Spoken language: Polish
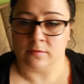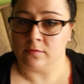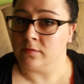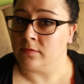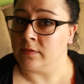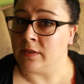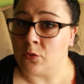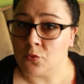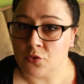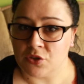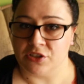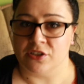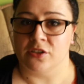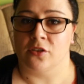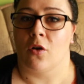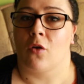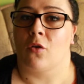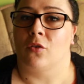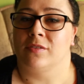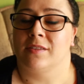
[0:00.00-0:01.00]
yy, nauczyć
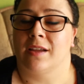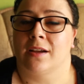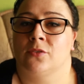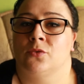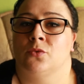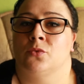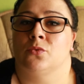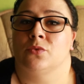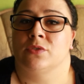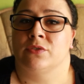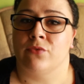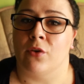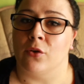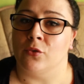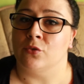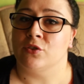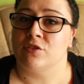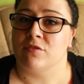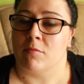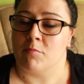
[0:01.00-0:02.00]
tego kontaktu z
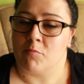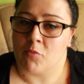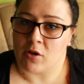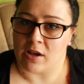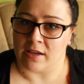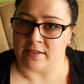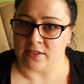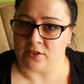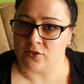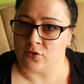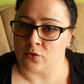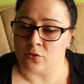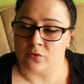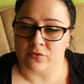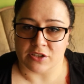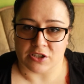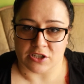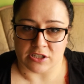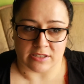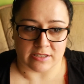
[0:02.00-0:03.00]
wodą, trzeba mu pokazać. To
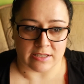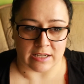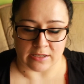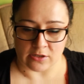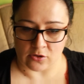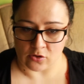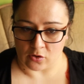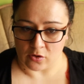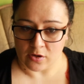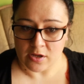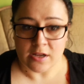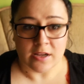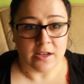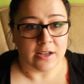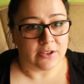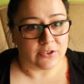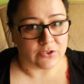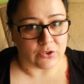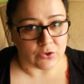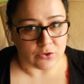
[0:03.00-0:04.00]
również jest dla niego
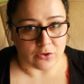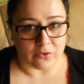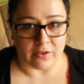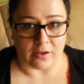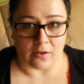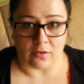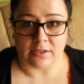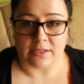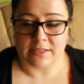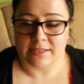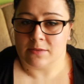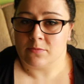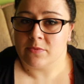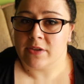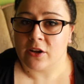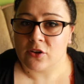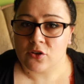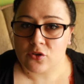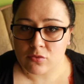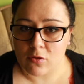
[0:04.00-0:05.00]
coś nowego. Tak samo
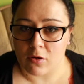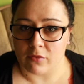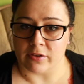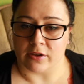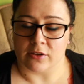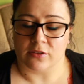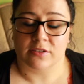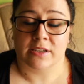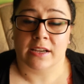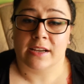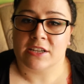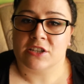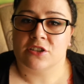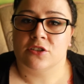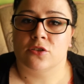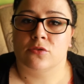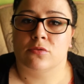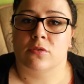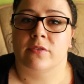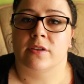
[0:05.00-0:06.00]
jak człowiek. Nie
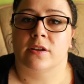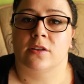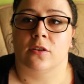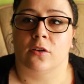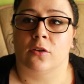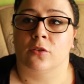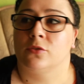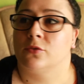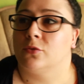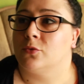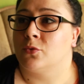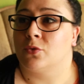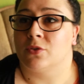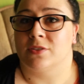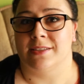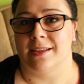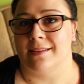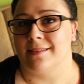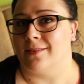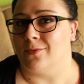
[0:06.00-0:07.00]
każdy człowiek od
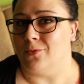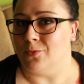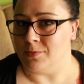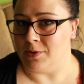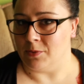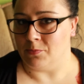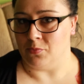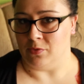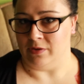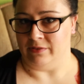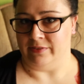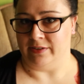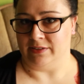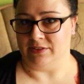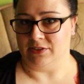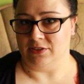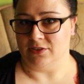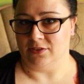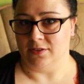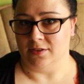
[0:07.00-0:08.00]
urodzenia umie
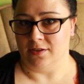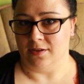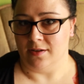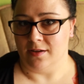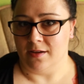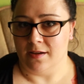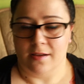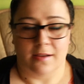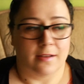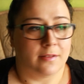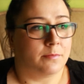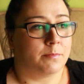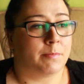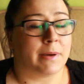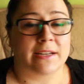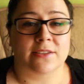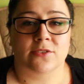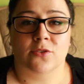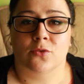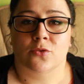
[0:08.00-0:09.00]
pływać.
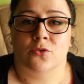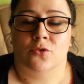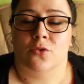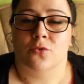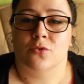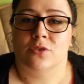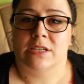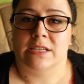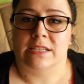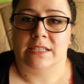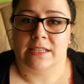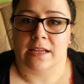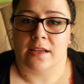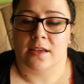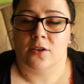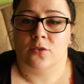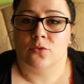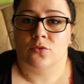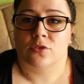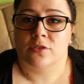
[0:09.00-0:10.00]
Bardzo dużo ludzi jest
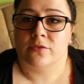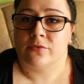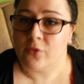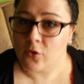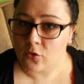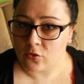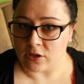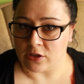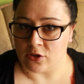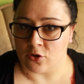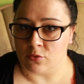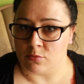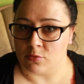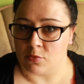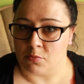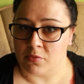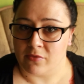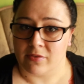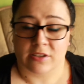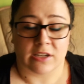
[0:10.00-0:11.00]
takich, którzy w ogóle nie
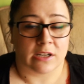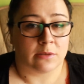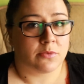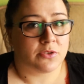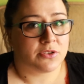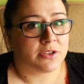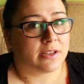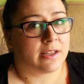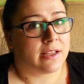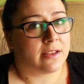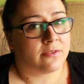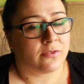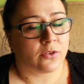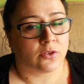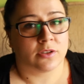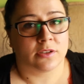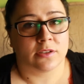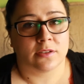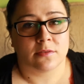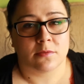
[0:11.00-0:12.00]
umieją pływać albo się tej
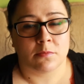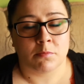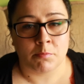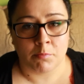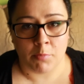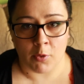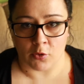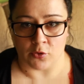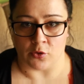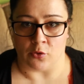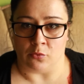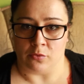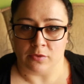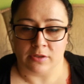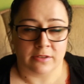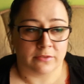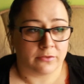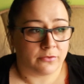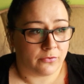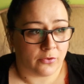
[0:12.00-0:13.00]
wody boją.
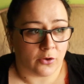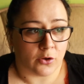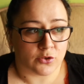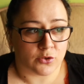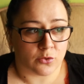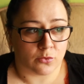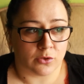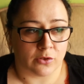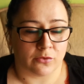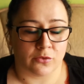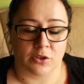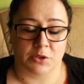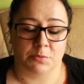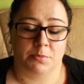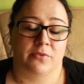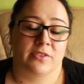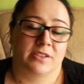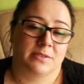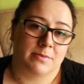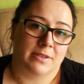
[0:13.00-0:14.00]
Im wchodzą do wody
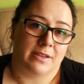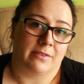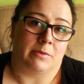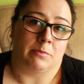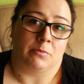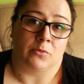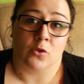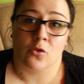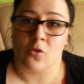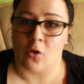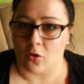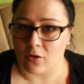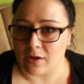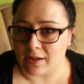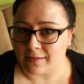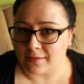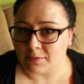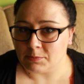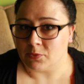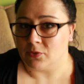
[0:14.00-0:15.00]
powiedzmy, nie wiem, do
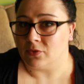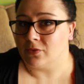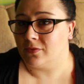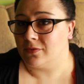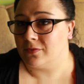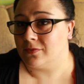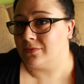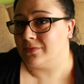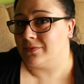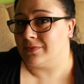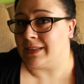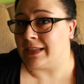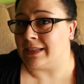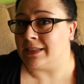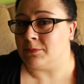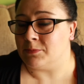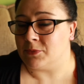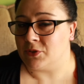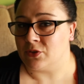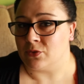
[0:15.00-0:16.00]
kolan, bo
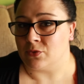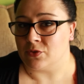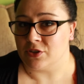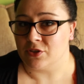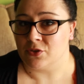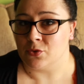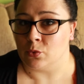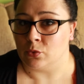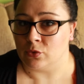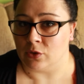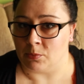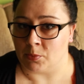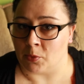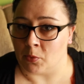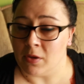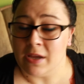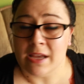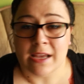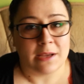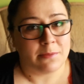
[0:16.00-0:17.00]
dalej myślą, że się utopią.
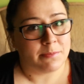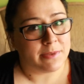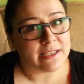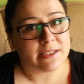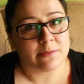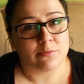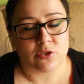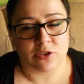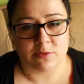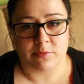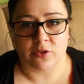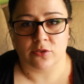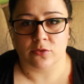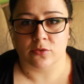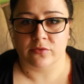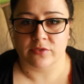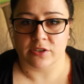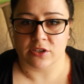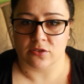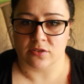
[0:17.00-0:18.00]
Pies może mieć
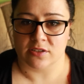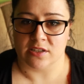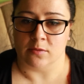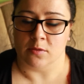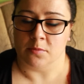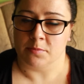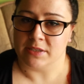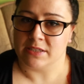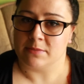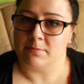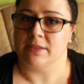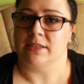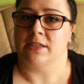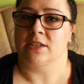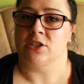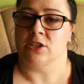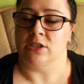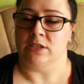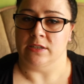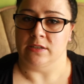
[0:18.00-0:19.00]
również to samo. Pies ma
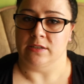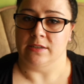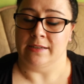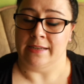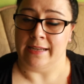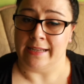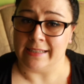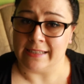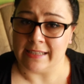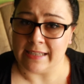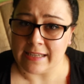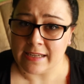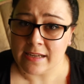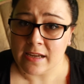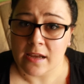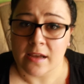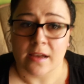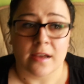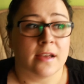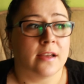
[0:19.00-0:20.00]
także lęki,
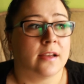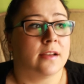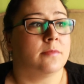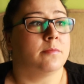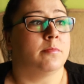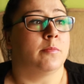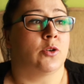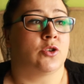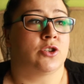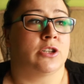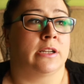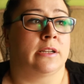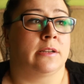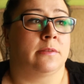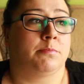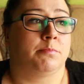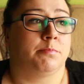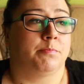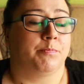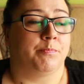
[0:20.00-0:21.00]

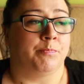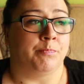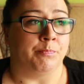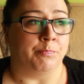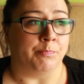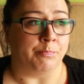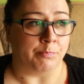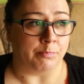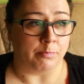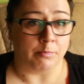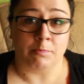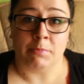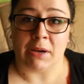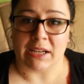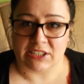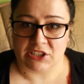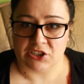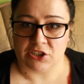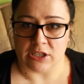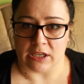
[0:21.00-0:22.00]
może mm,
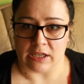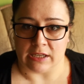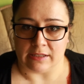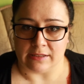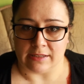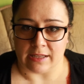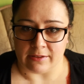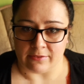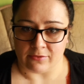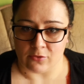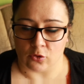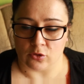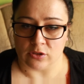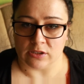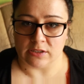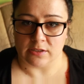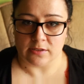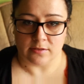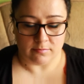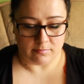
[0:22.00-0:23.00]
bać się tej
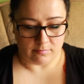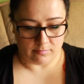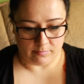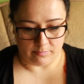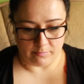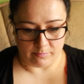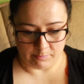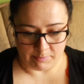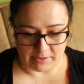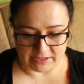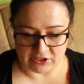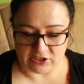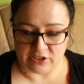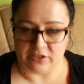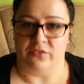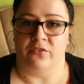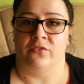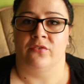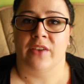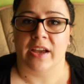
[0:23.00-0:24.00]
wody, bać
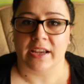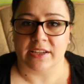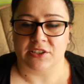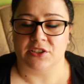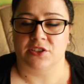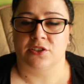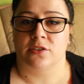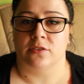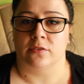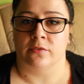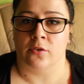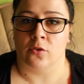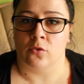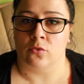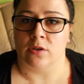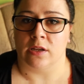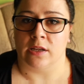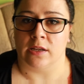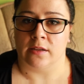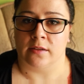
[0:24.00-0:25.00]
się wejść w
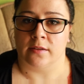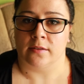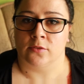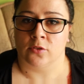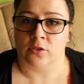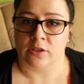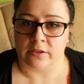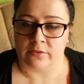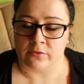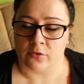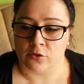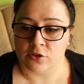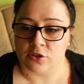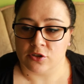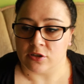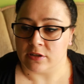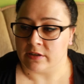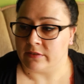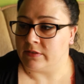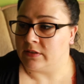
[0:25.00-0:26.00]
ogóle do tej wody,
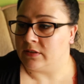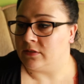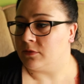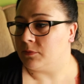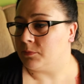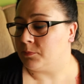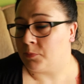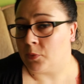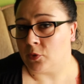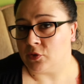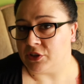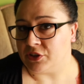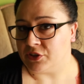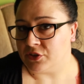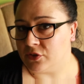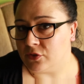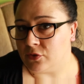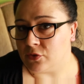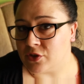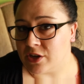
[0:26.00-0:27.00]
czy nawet
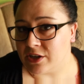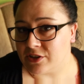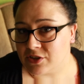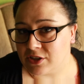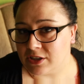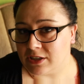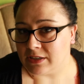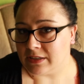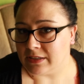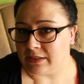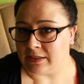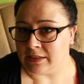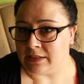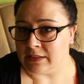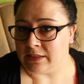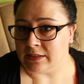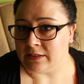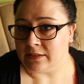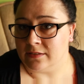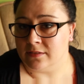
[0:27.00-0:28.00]
podejść do rzeczki
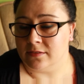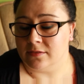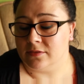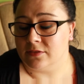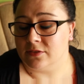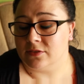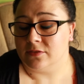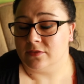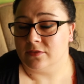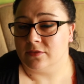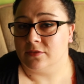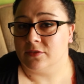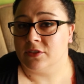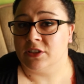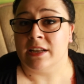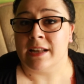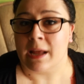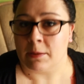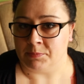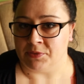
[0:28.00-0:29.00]
i
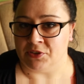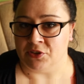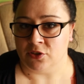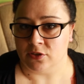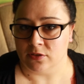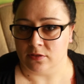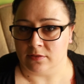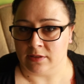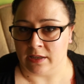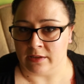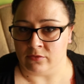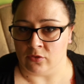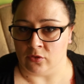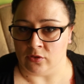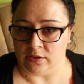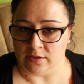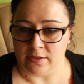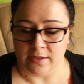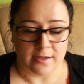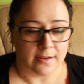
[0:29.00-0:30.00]
się napić tej
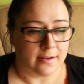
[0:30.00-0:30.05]
wody.